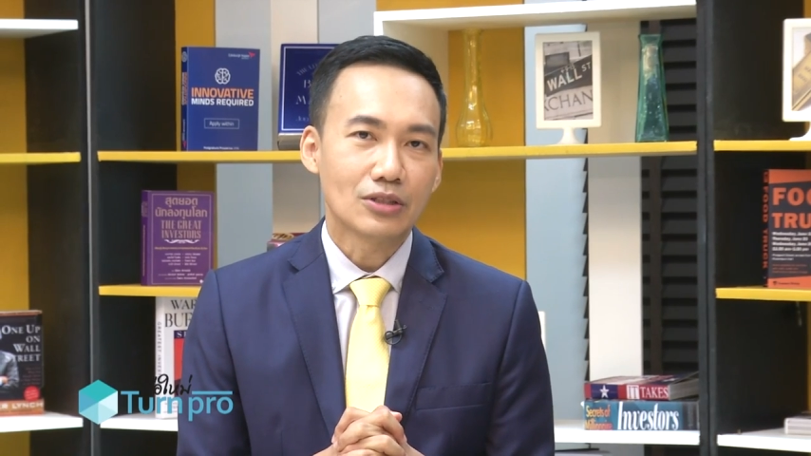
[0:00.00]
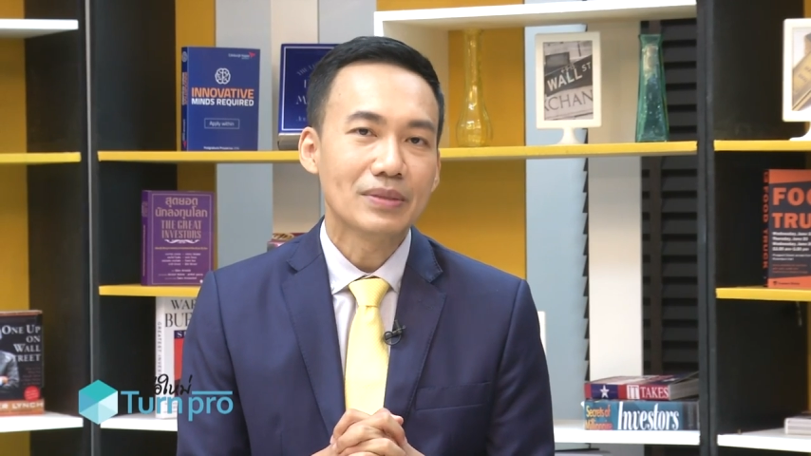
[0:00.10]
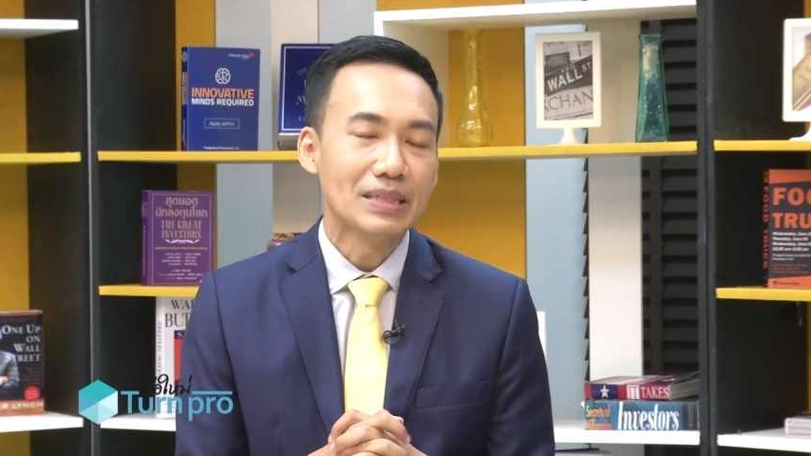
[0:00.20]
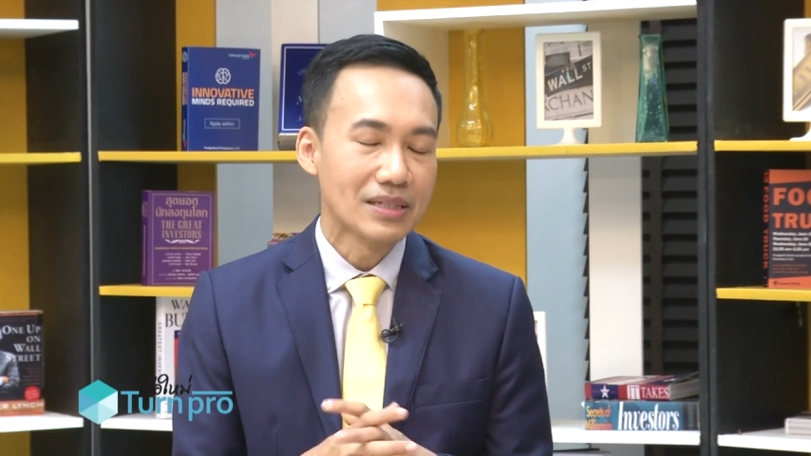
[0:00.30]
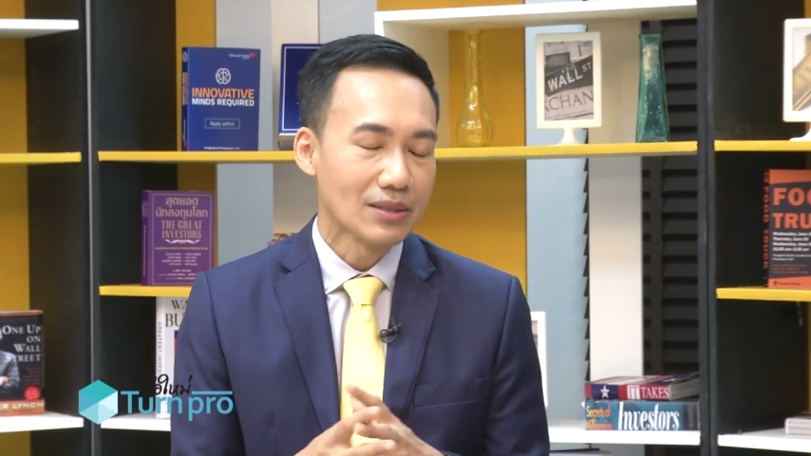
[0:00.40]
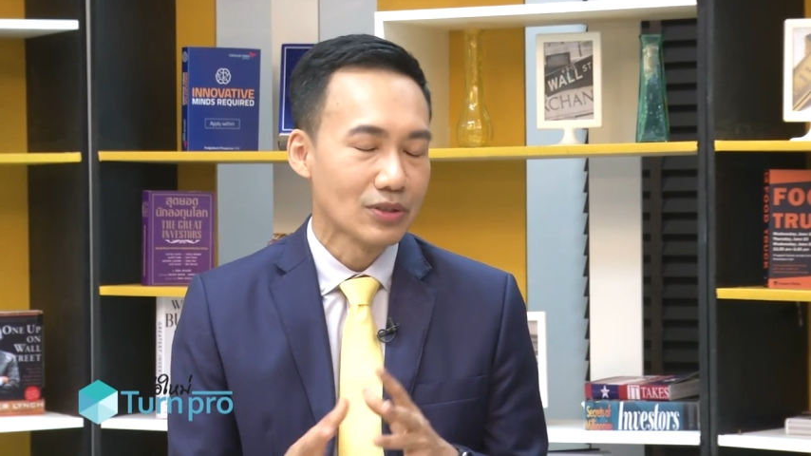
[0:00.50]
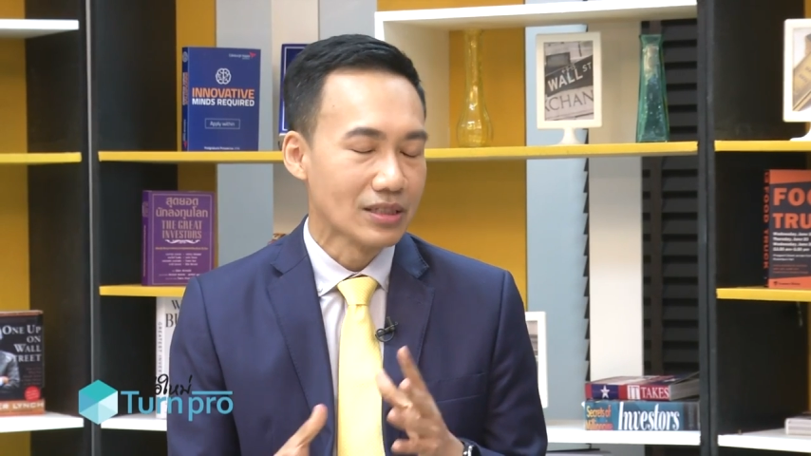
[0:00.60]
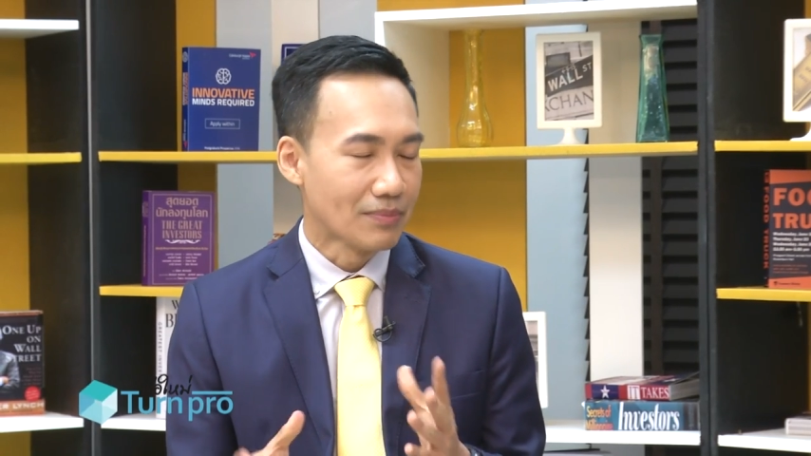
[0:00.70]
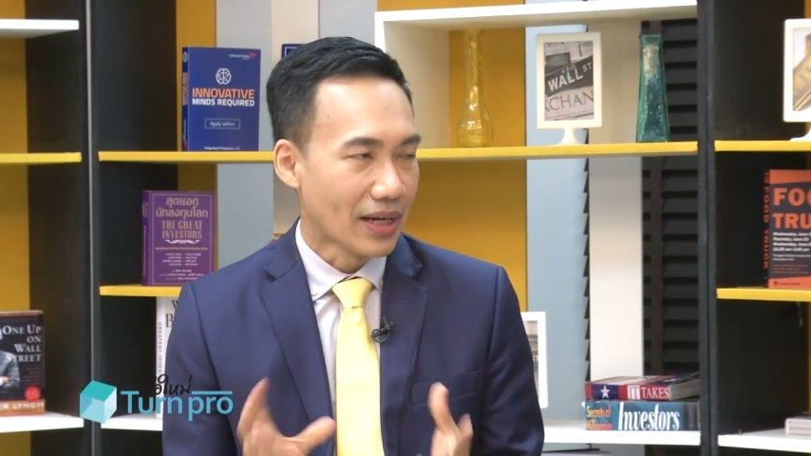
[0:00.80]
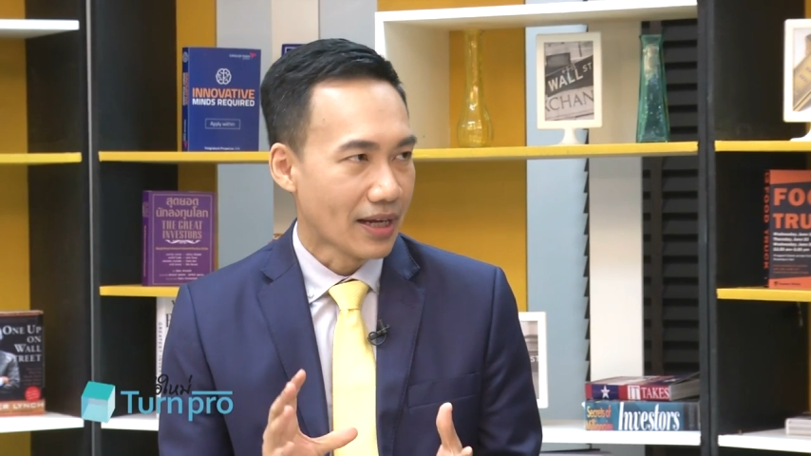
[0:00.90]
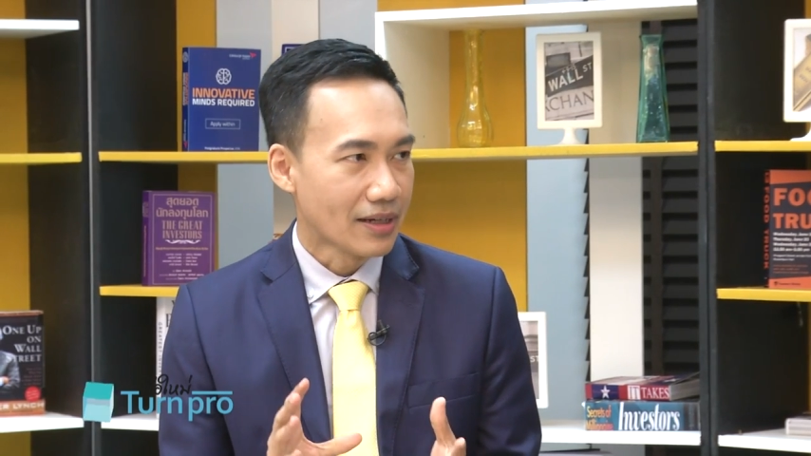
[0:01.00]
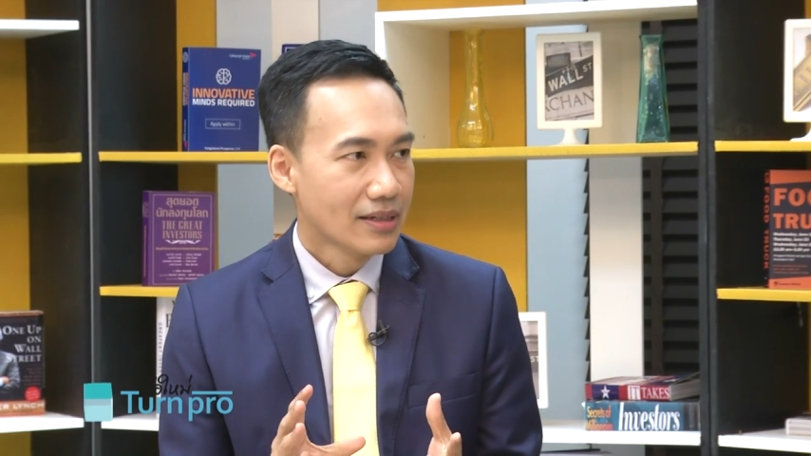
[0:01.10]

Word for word: ต้องไปหยิบเงินคนอื่นมา